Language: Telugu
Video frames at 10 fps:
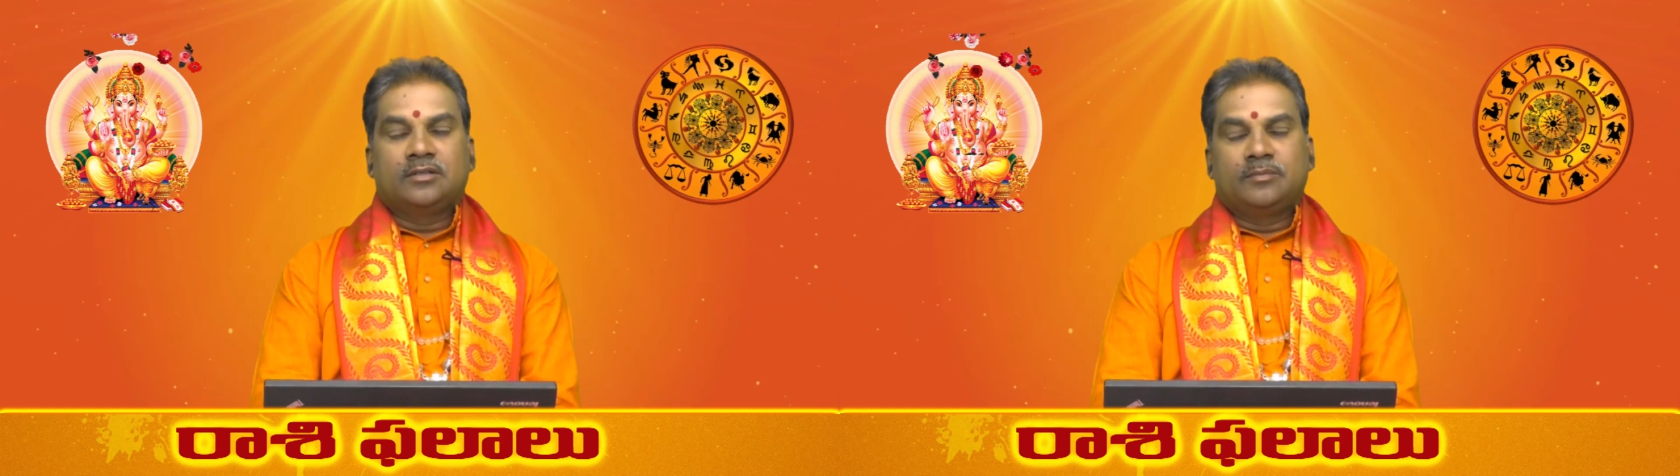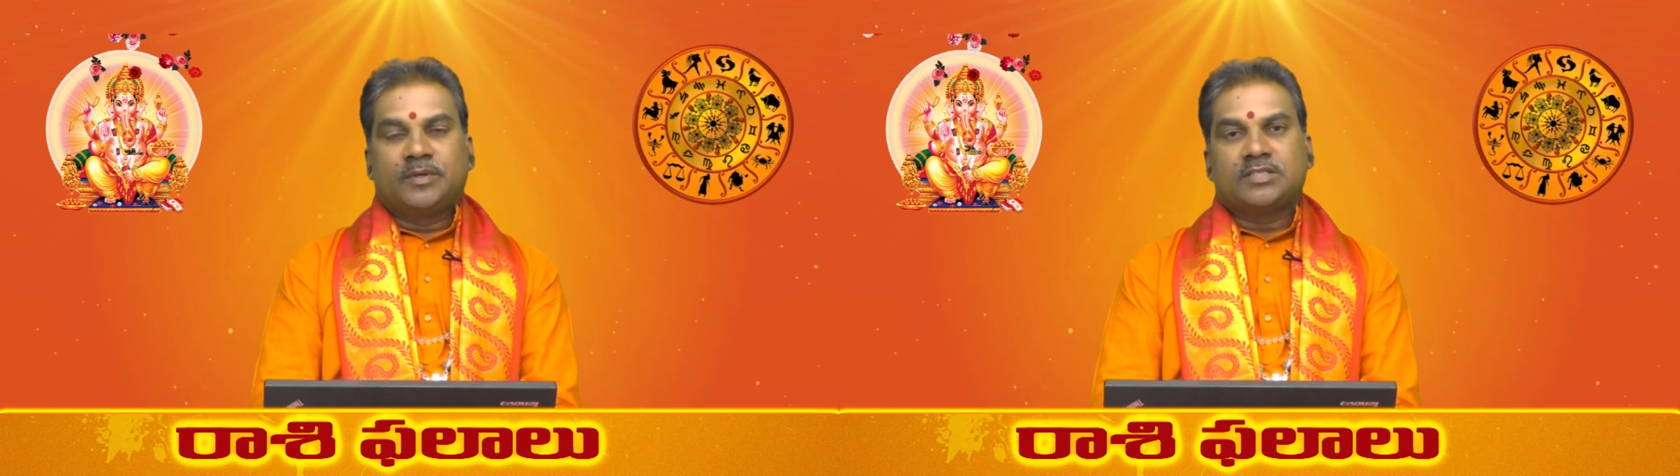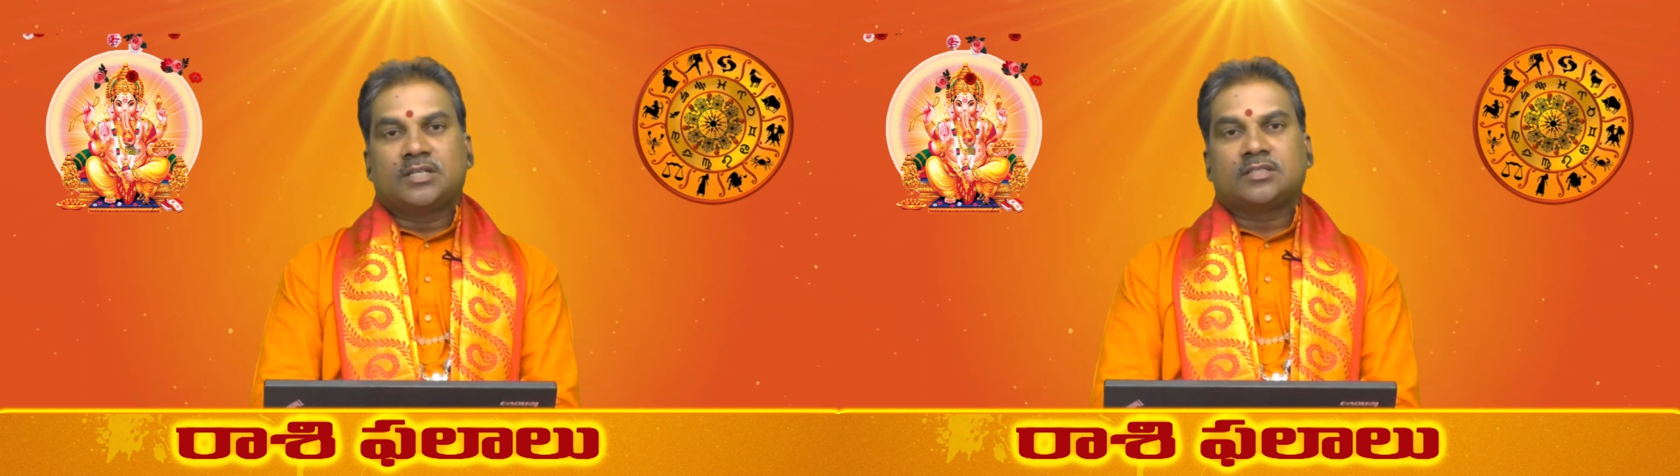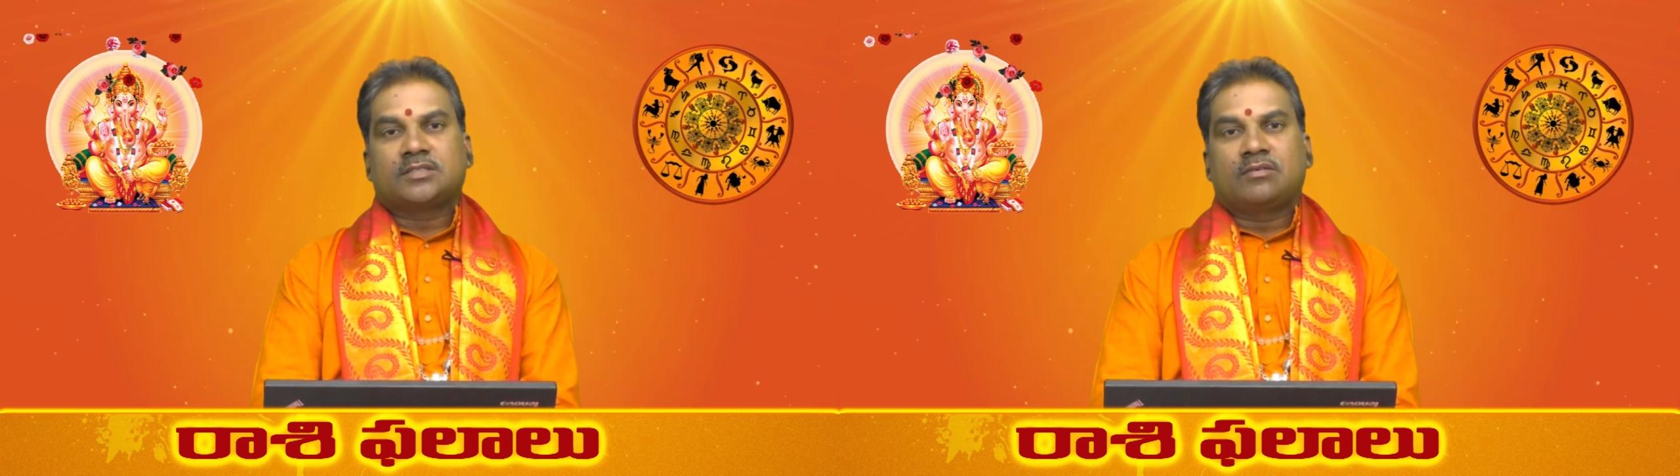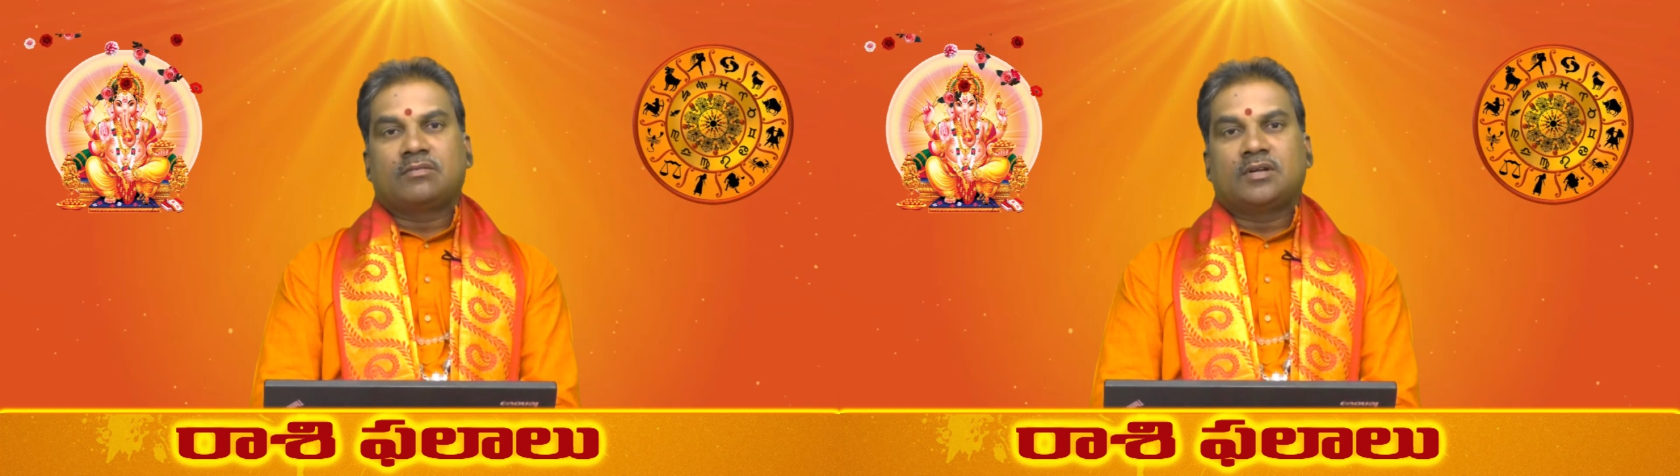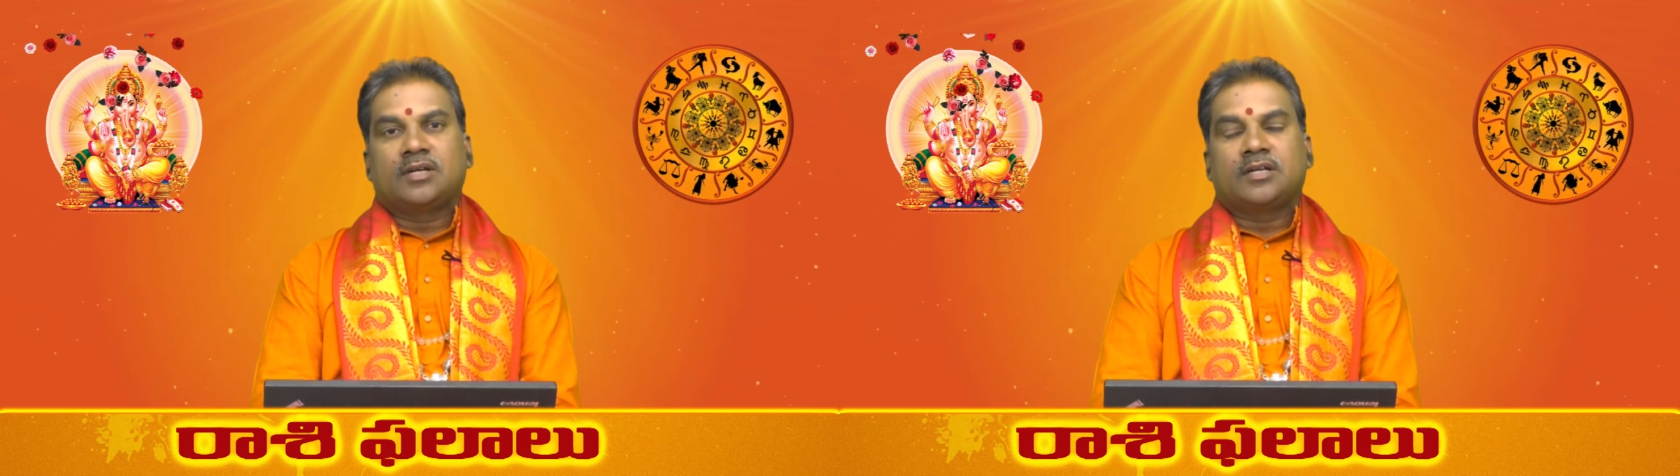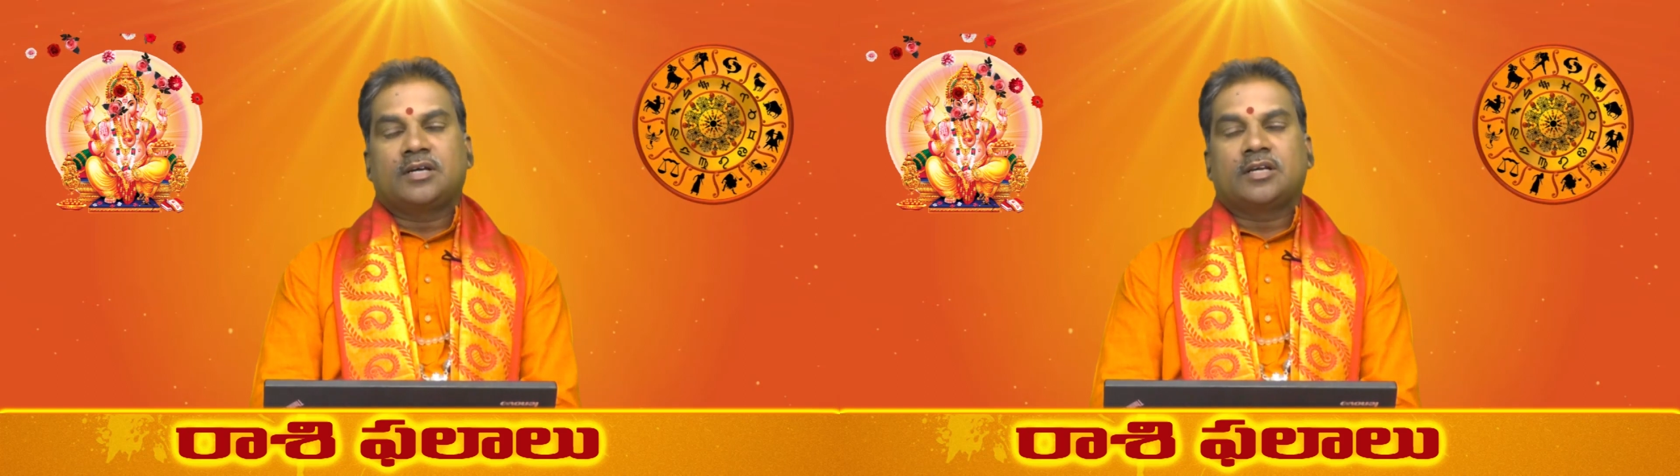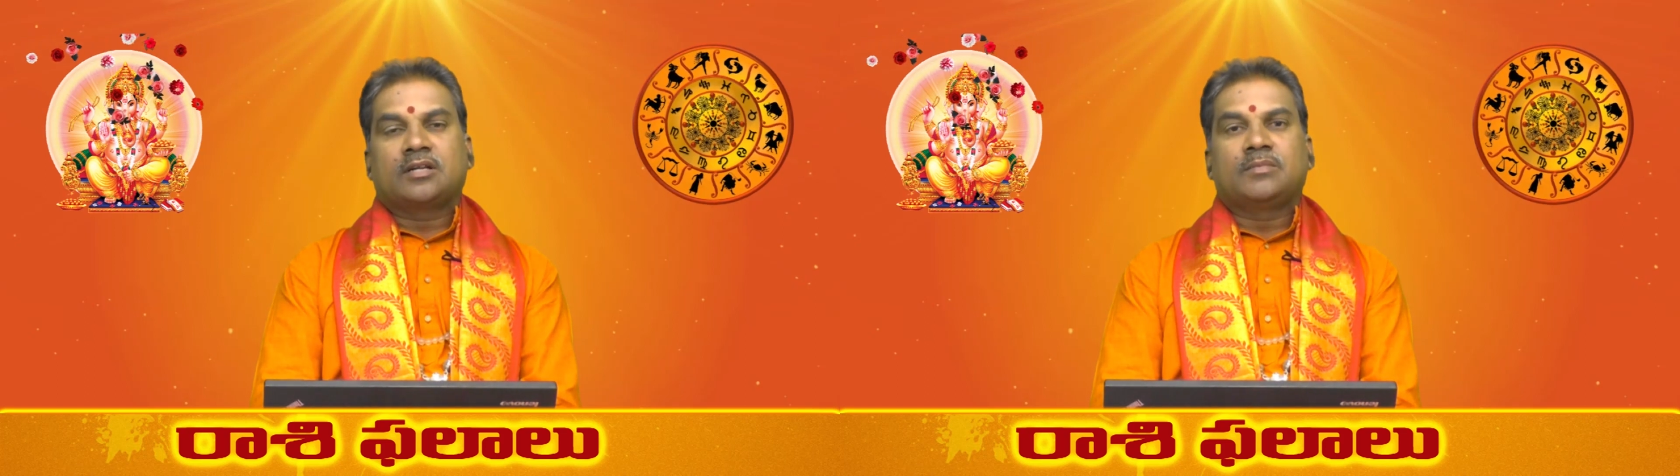ఈ పంచాంగ శ్రవణం లాంటి
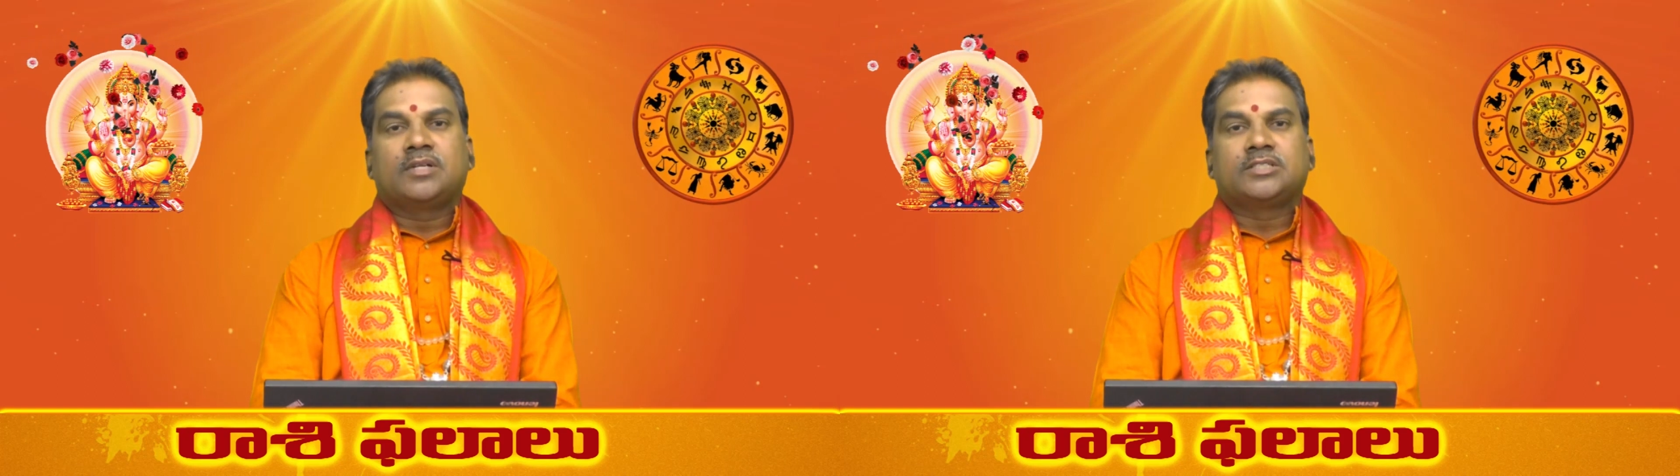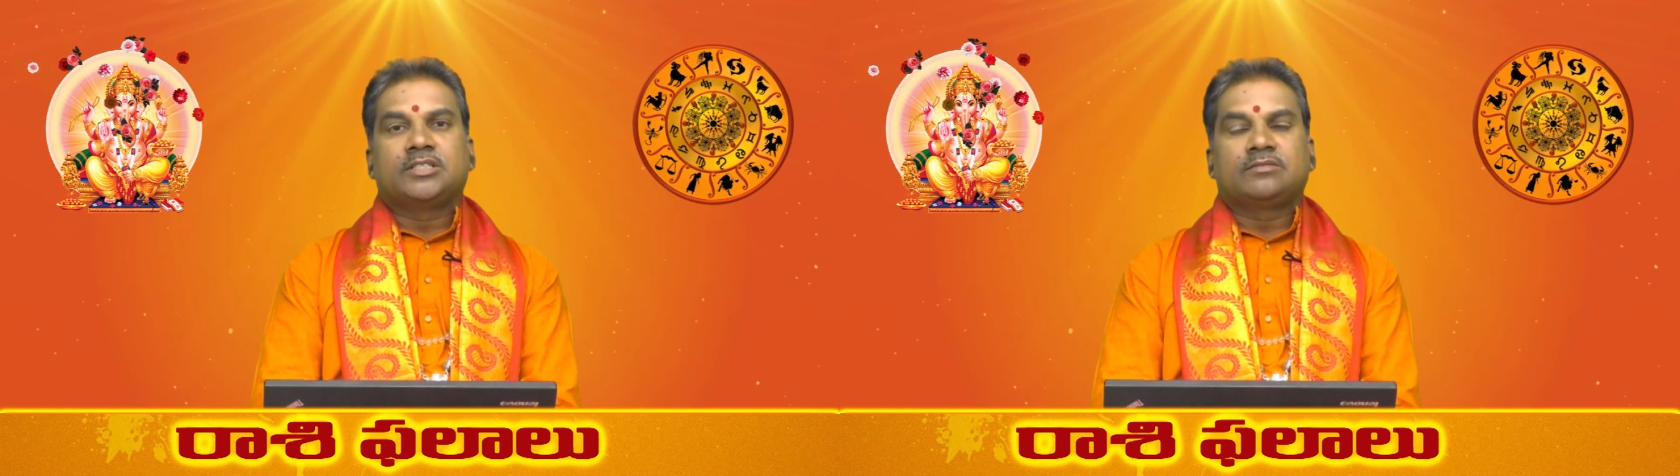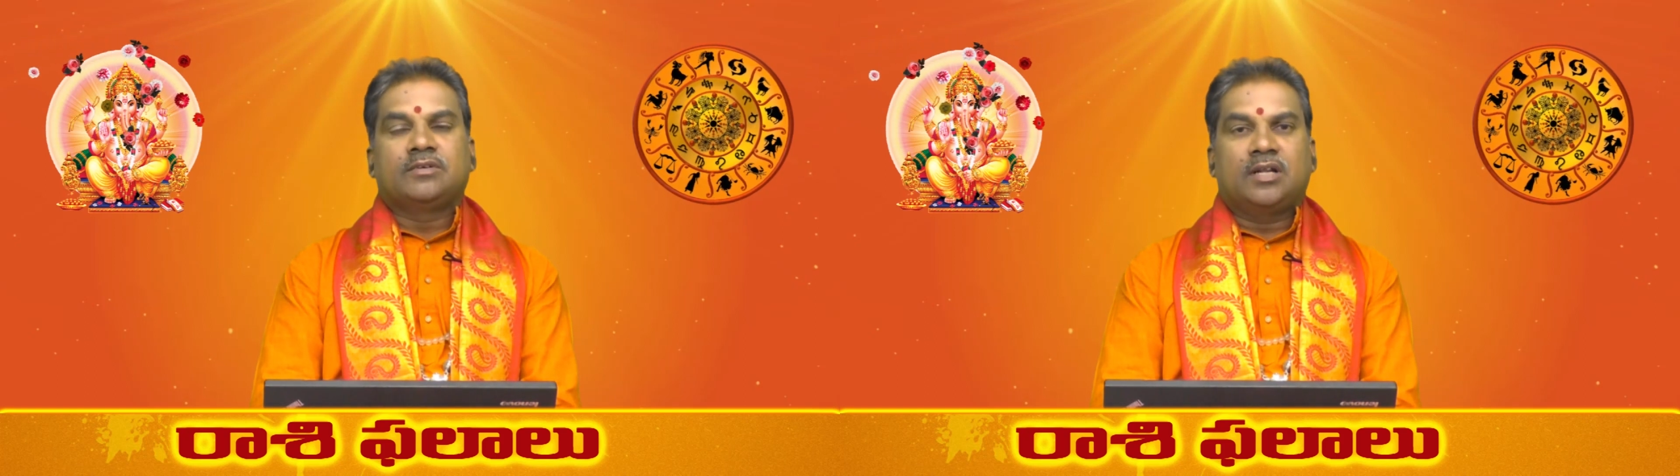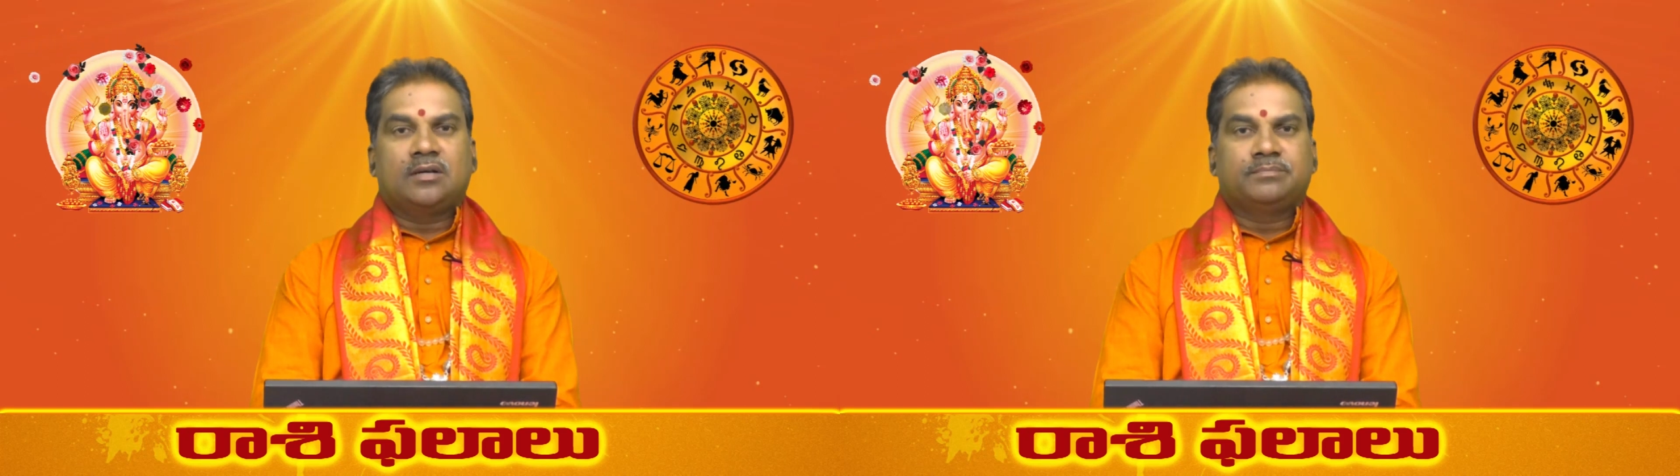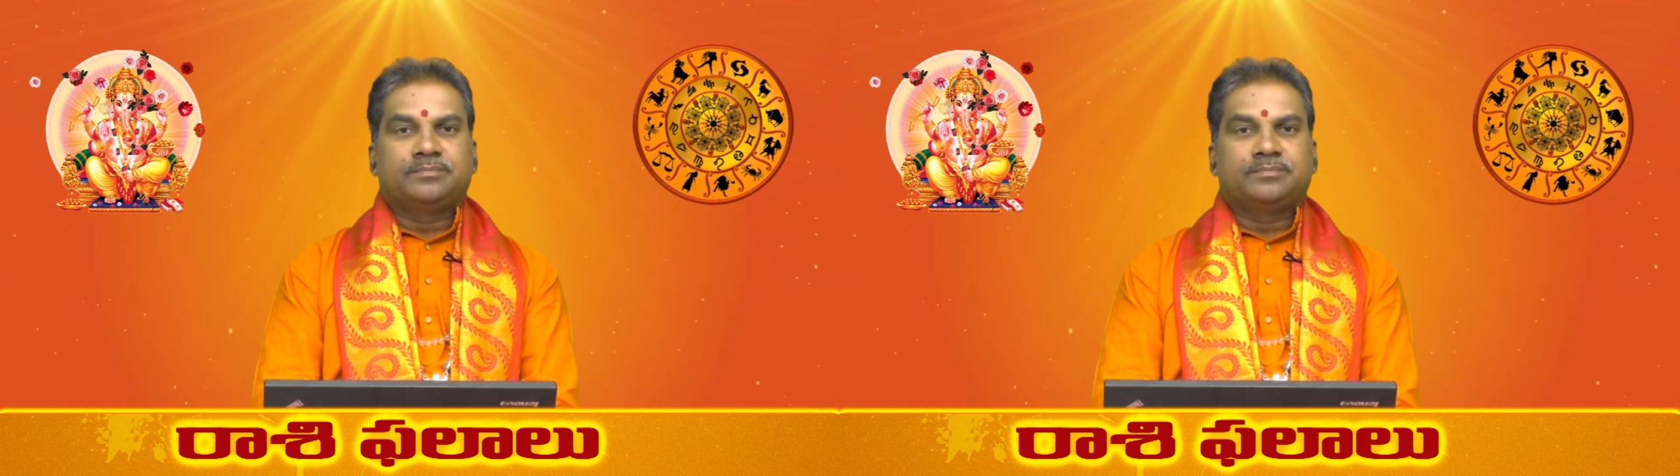కార్యక్రమాలు చేయటం వల్ల